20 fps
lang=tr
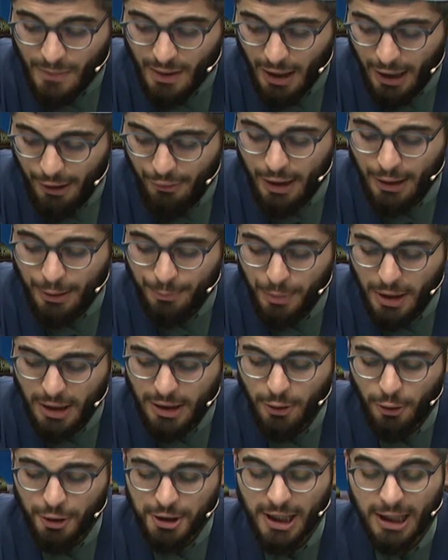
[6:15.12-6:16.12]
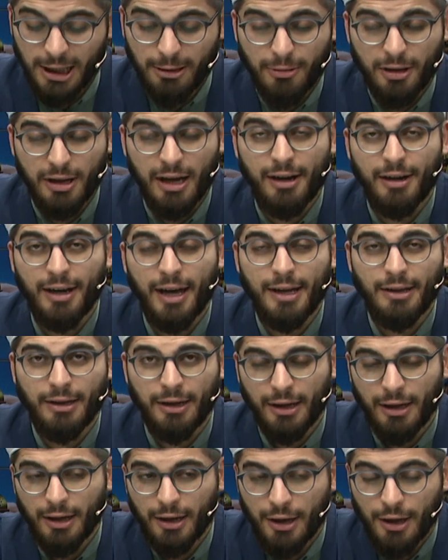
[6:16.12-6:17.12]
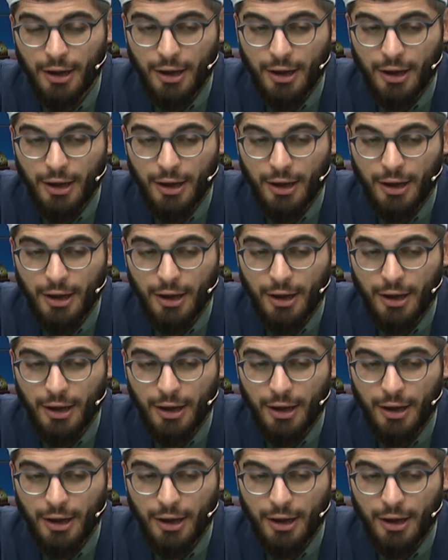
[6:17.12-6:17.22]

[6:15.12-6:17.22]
Evet, peki o kelimeler neydi?